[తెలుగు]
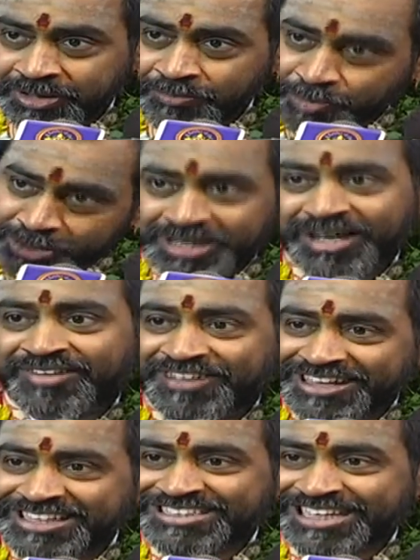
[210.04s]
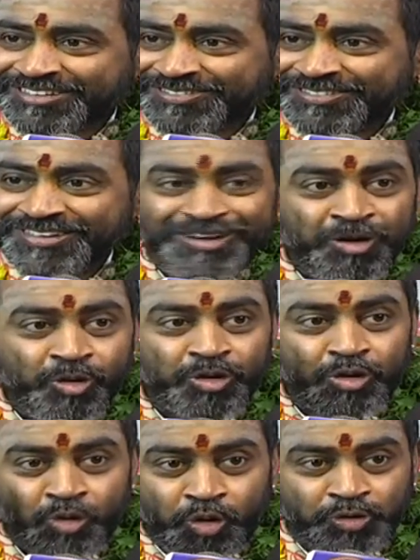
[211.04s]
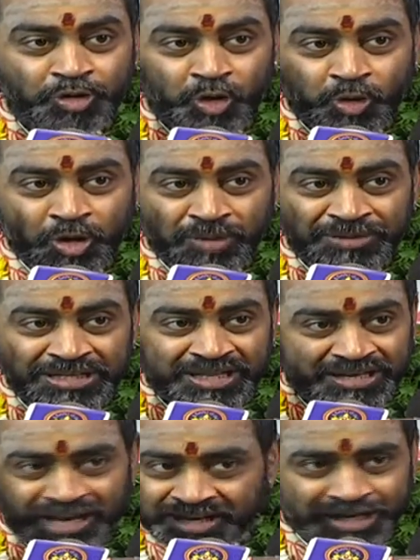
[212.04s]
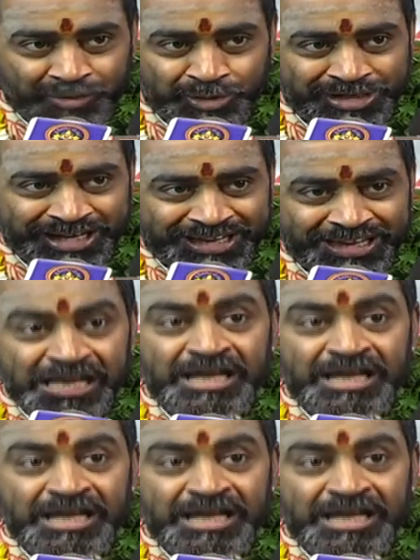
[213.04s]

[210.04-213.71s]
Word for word: పోతన గారు వర్ణించారు ఒక కొండ కొన మీద నక్క ఉంటే